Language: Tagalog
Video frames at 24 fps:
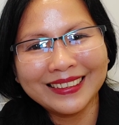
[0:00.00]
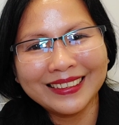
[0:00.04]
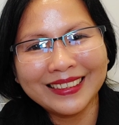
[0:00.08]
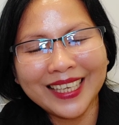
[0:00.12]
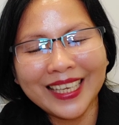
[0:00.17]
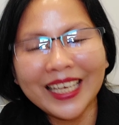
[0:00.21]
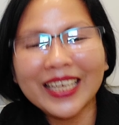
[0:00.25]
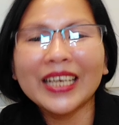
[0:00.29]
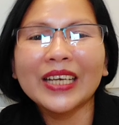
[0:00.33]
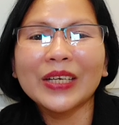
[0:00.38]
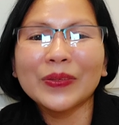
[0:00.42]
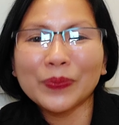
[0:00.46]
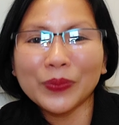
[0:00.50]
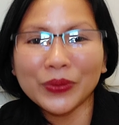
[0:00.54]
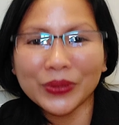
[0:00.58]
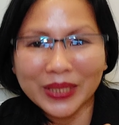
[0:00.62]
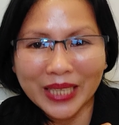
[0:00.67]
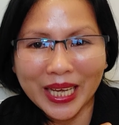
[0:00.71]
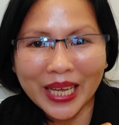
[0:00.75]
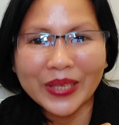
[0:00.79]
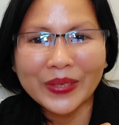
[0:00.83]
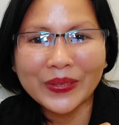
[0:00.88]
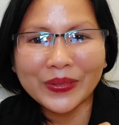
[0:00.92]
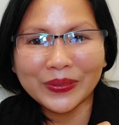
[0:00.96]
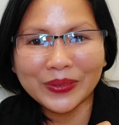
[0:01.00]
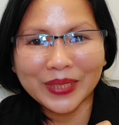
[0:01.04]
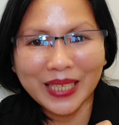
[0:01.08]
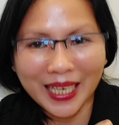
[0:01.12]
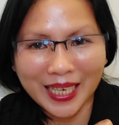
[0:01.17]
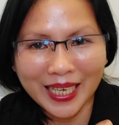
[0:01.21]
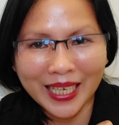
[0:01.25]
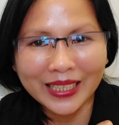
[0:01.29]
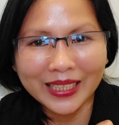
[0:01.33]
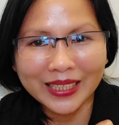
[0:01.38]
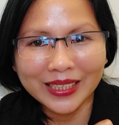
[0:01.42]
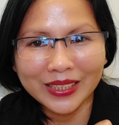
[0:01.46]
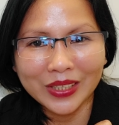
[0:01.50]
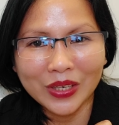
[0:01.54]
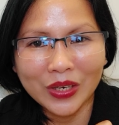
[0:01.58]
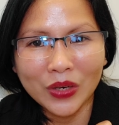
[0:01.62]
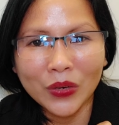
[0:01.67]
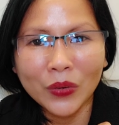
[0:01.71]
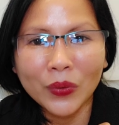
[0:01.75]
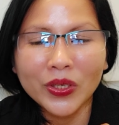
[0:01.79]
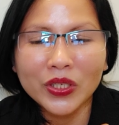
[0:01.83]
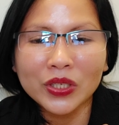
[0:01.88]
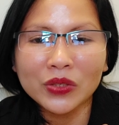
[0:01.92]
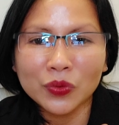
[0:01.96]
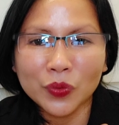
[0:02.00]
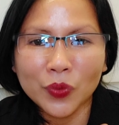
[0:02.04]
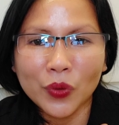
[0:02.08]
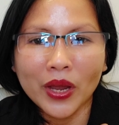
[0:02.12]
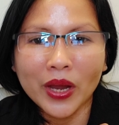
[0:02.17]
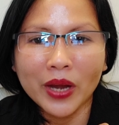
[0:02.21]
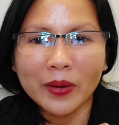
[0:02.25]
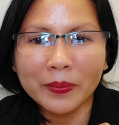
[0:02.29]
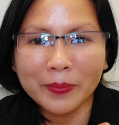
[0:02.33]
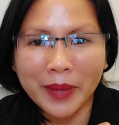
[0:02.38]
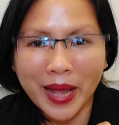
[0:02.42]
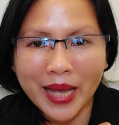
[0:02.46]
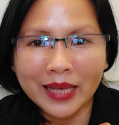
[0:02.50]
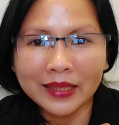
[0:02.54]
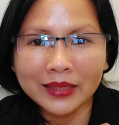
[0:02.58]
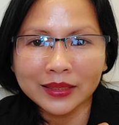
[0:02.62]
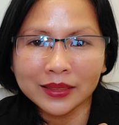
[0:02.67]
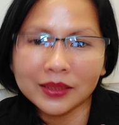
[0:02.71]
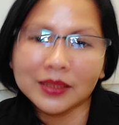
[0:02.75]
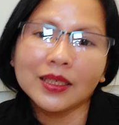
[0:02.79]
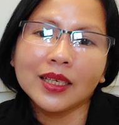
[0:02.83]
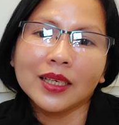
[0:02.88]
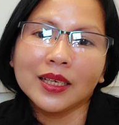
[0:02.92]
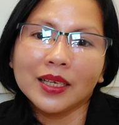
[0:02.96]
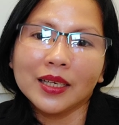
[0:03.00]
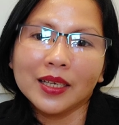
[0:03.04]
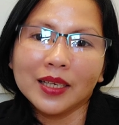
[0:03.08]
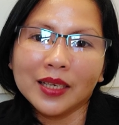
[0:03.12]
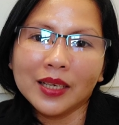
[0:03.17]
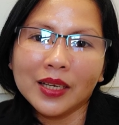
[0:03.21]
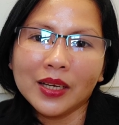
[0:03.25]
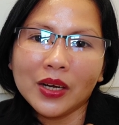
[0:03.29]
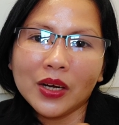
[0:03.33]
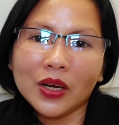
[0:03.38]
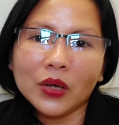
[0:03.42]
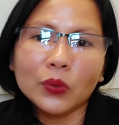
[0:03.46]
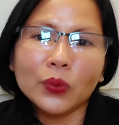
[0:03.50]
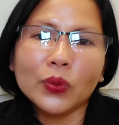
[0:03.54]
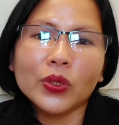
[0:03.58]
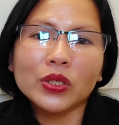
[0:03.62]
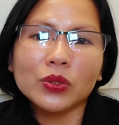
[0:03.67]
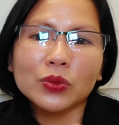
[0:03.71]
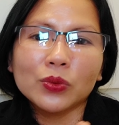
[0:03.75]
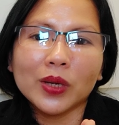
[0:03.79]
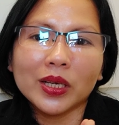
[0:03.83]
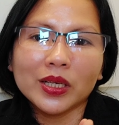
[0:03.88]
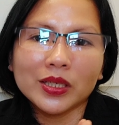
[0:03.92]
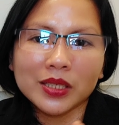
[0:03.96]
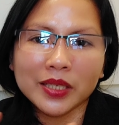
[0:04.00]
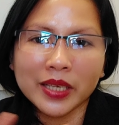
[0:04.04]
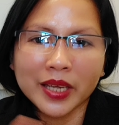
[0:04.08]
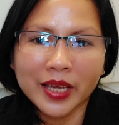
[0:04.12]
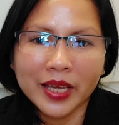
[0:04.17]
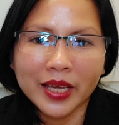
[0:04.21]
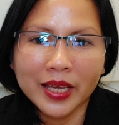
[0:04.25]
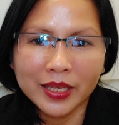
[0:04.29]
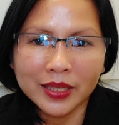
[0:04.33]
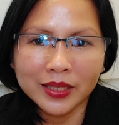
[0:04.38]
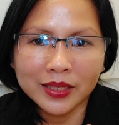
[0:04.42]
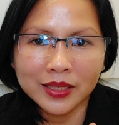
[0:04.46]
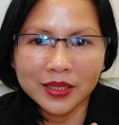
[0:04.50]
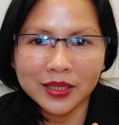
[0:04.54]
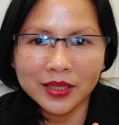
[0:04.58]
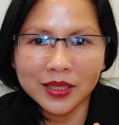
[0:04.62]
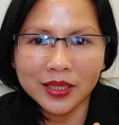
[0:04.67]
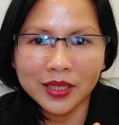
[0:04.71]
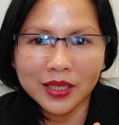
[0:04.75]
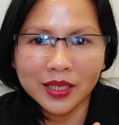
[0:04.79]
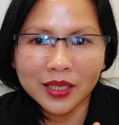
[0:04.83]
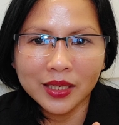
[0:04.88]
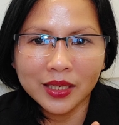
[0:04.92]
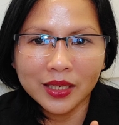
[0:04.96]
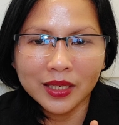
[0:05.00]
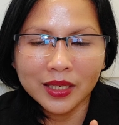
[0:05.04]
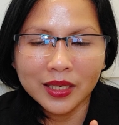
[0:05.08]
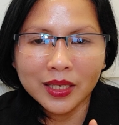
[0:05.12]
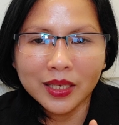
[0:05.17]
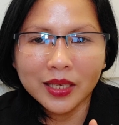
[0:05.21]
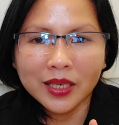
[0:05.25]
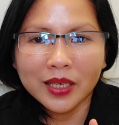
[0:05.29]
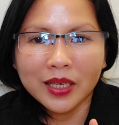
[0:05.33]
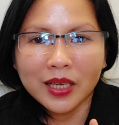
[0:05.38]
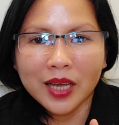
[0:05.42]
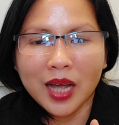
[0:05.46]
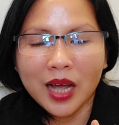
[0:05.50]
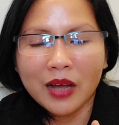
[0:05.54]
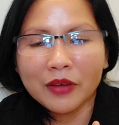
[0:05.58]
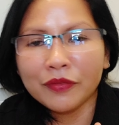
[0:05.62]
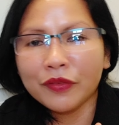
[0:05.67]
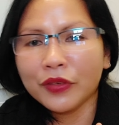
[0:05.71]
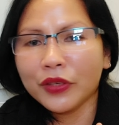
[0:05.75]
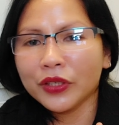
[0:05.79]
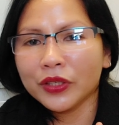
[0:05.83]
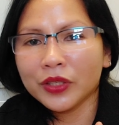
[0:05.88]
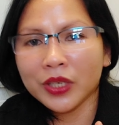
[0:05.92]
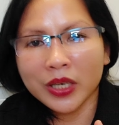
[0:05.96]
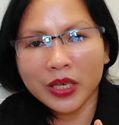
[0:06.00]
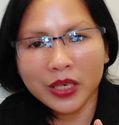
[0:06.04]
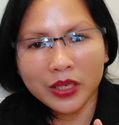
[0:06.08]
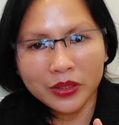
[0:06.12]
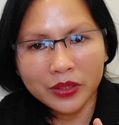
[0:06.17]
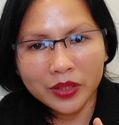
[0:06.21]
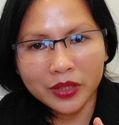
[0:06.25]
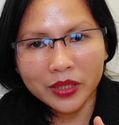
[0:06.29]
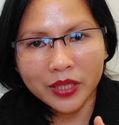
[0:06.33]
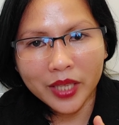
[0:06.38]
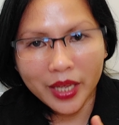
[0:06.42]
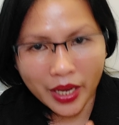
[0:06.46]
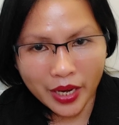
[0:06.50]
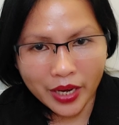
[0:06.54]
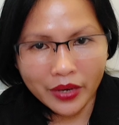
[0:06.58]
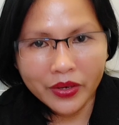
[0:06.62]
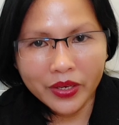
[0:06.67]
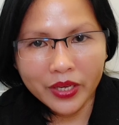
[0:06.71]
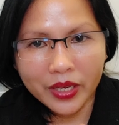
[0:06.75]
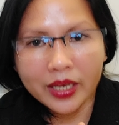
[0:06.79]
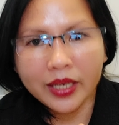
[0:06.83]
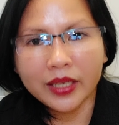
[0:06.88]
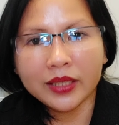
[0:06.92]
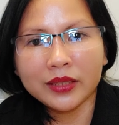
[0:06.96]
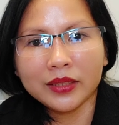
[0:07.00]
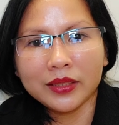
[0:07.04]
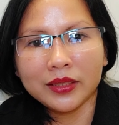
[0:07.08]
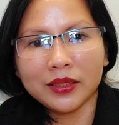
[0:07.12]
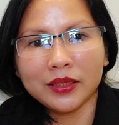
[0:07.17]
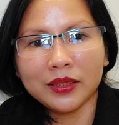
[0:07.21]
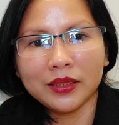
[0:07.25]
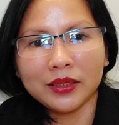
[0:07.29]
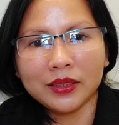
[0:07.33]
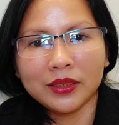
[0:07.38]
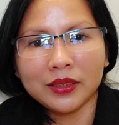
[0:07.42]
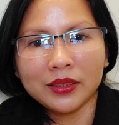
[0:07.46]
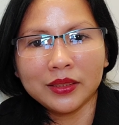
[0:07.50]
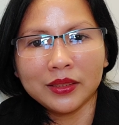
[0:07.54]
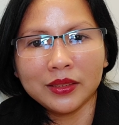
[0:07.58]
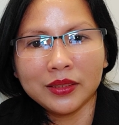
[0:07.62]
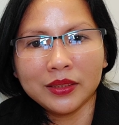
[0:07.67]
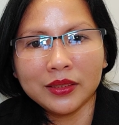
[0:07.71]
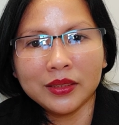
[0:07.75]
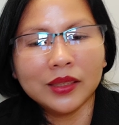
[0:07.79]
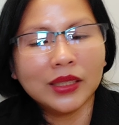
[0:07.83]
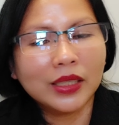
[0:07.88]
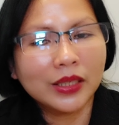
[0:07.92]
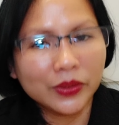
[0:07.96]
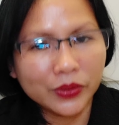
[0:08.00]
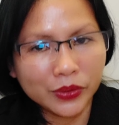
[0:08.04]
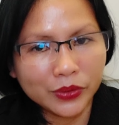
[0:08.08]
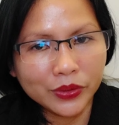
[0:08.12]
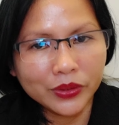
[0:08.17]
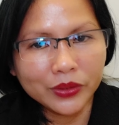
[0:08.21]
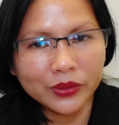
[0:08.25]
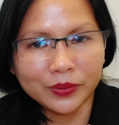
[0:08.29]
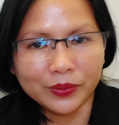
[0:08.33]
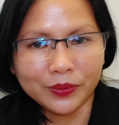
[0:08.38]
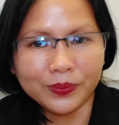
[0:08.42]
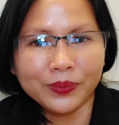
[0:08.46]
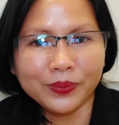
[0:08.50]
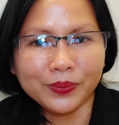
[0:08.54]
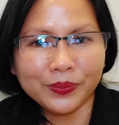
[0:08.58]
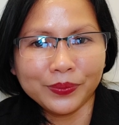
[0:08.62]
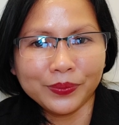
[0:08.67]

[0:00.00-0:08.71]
Ingat po tayong lahat. Always wear mask. Always wash hands. Avoid crowded areas. ganun.